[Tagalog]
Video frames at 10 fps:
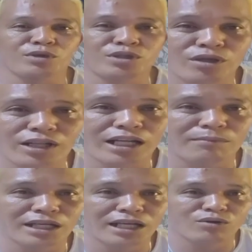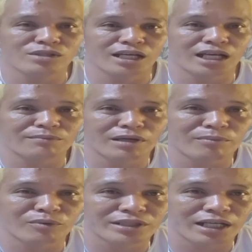alam nila kung saan
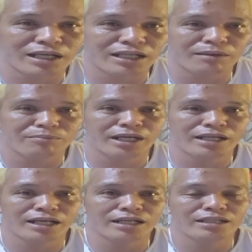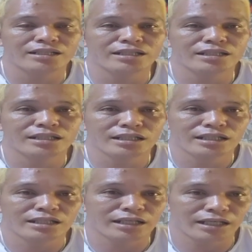napapunta ang kanilang pera.
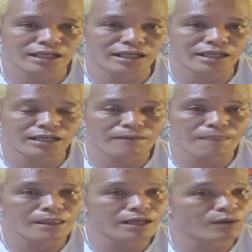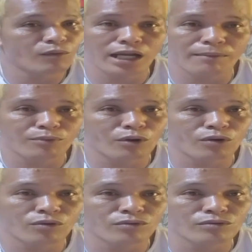Kaya wala po
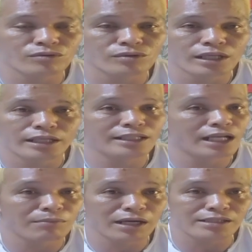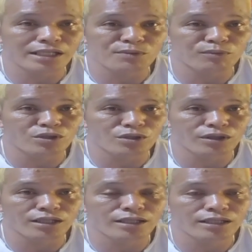akong nilabag sa sponsor.
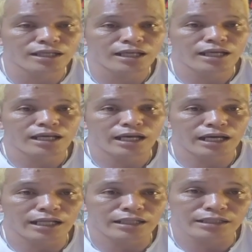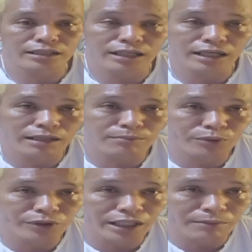At alam po yan
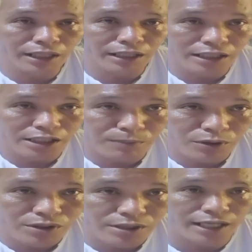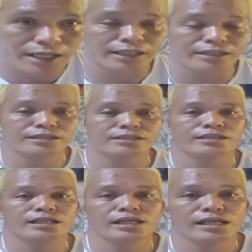ng mga nag-sponsor sa akin.
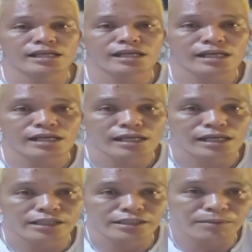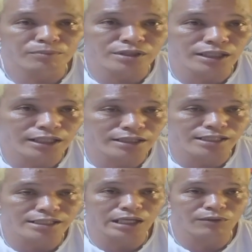Hindi po sila
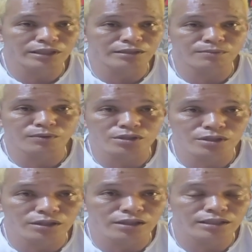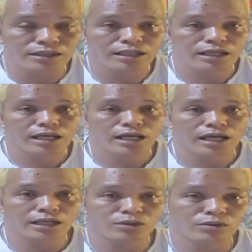nagsasawa nag-sponsor. At
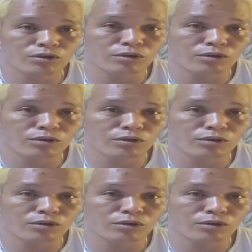tungkol po dun